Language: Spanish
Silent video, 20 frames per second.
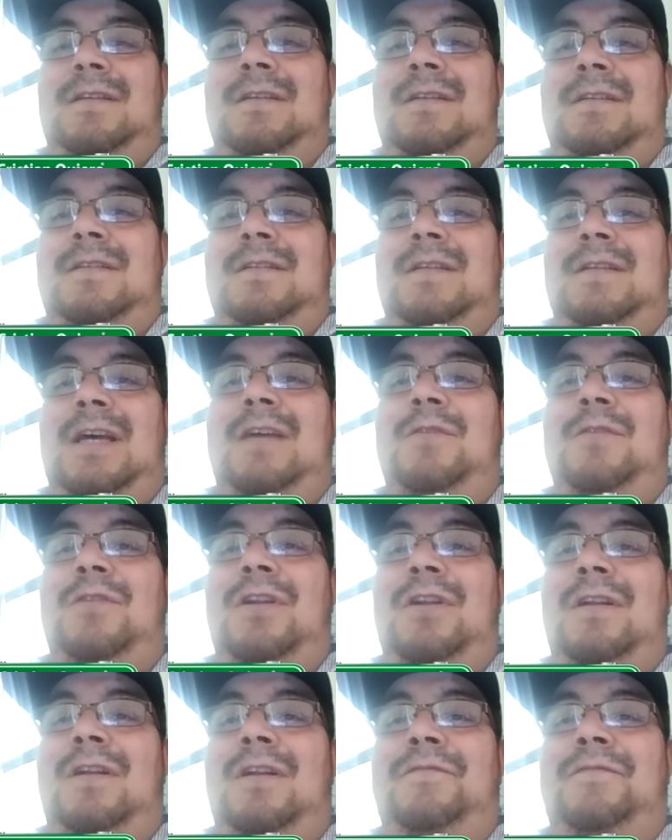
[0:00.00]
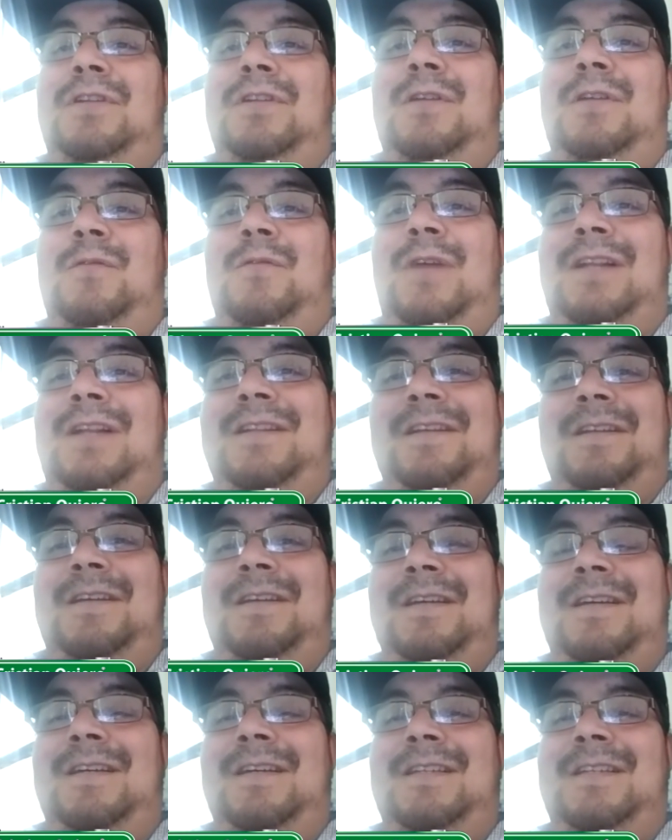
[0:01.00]
Y hay uno en el fondo igual tiene
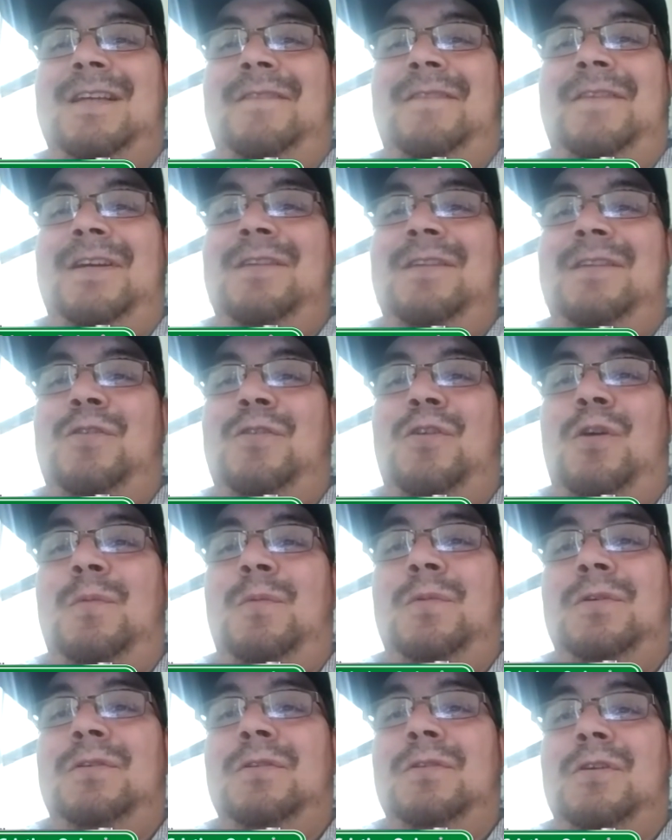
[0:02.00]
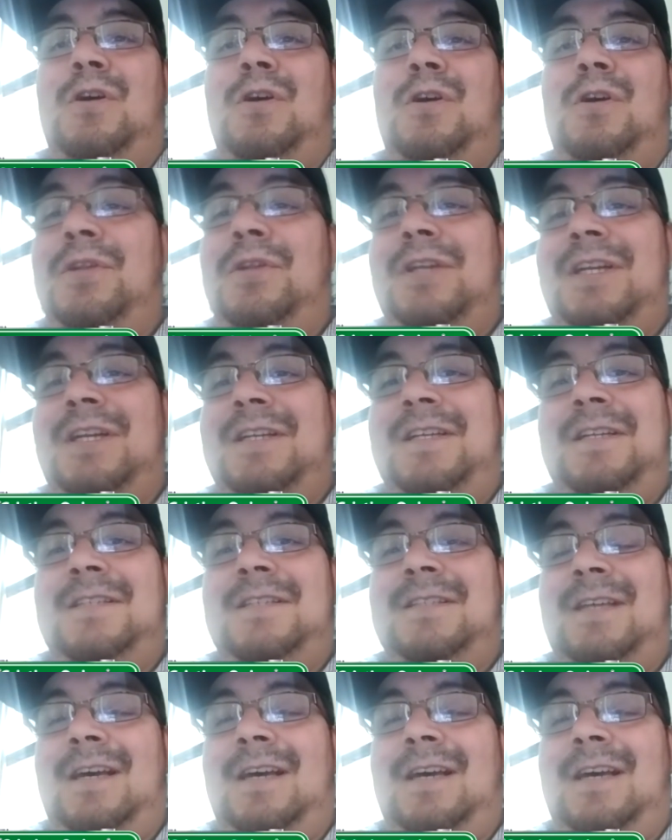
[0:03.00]
que saber cómo, cómo dirigirse a